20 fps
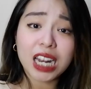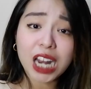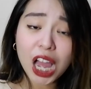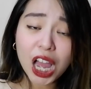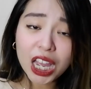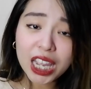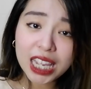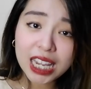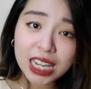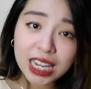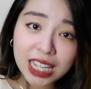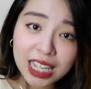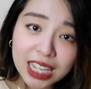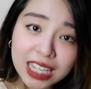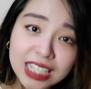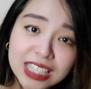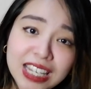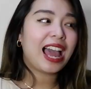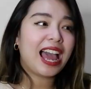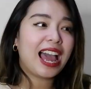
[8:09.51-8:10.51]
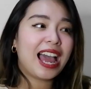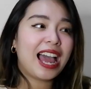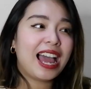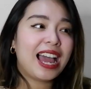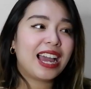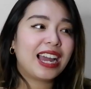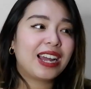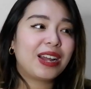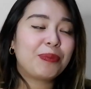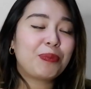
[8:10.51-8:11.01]
Luckily,
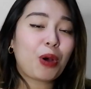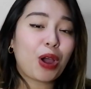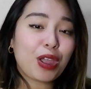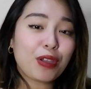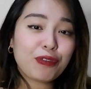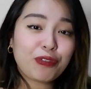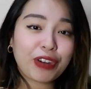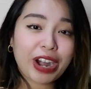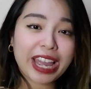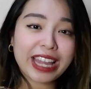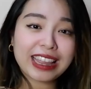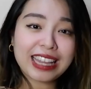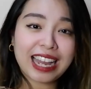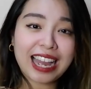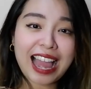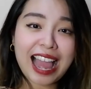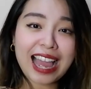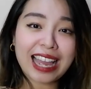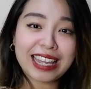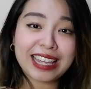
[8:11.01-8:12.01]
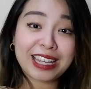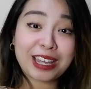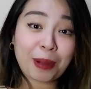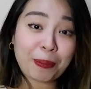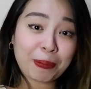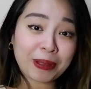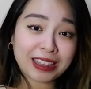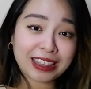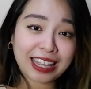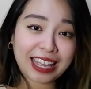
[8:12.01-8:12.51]
ang boyfriend ng aking
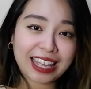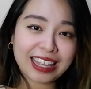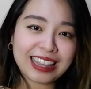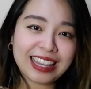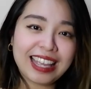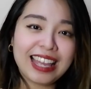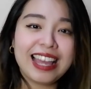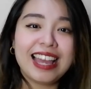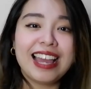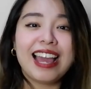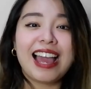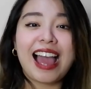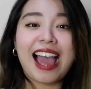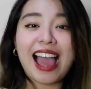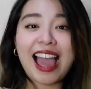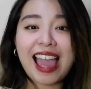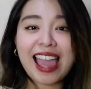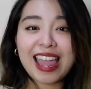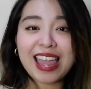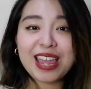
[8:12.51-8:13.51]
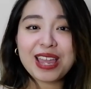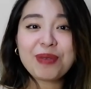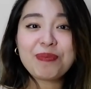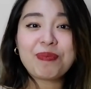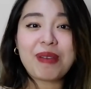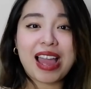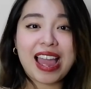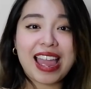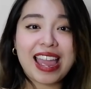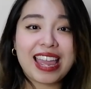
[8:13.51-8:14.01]
kapatid ay
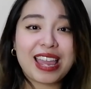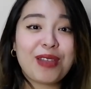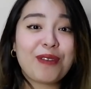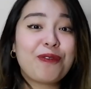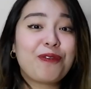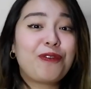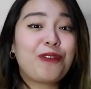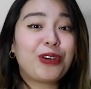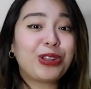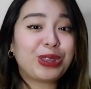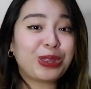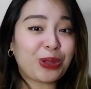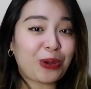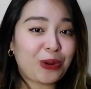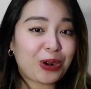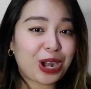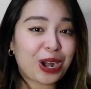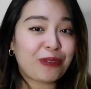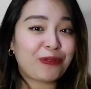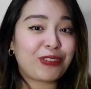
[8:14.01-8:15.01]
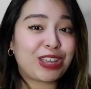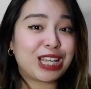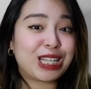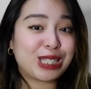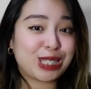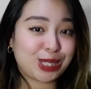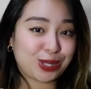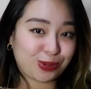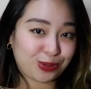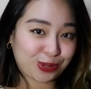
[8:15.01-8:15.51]
my photography
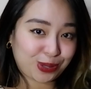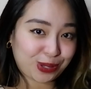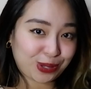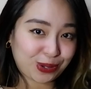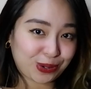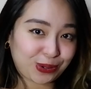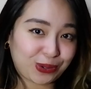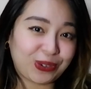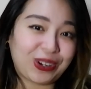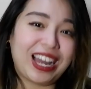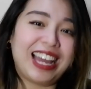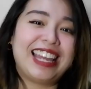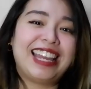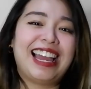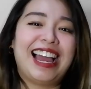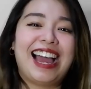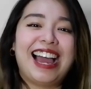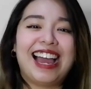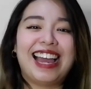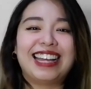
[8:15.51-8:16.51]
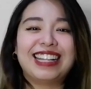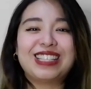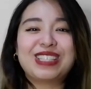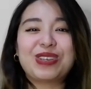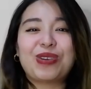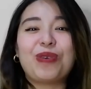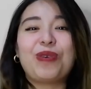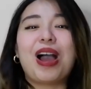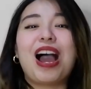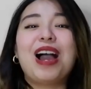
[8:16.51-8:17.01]
studio. Ayan.
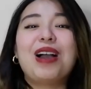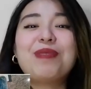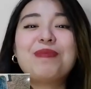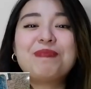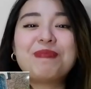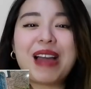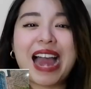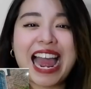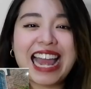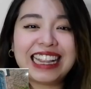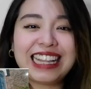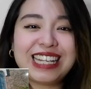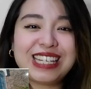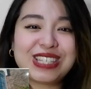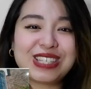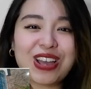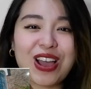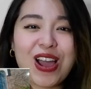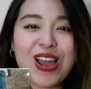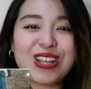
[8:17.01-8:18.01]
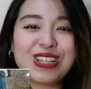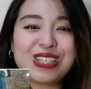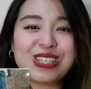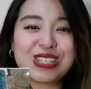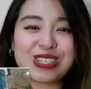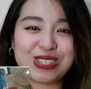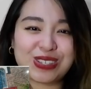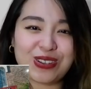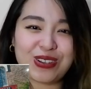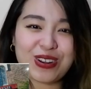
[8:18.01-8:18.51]
So, ang Madison
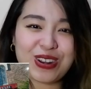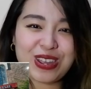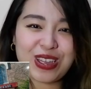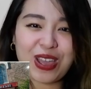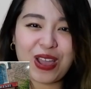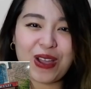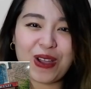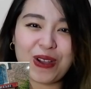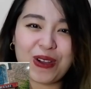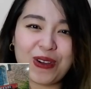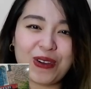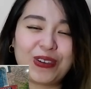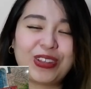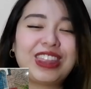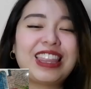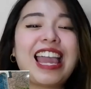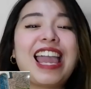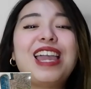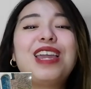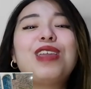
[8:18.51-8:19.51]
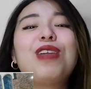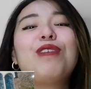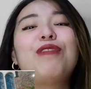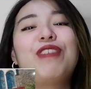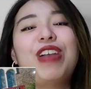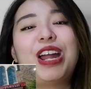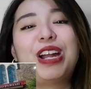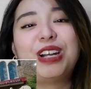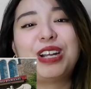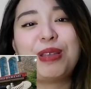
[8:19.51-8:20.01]
Studio. Thank
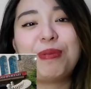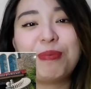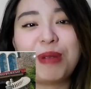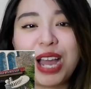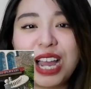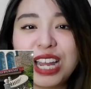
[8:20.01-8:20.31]
you very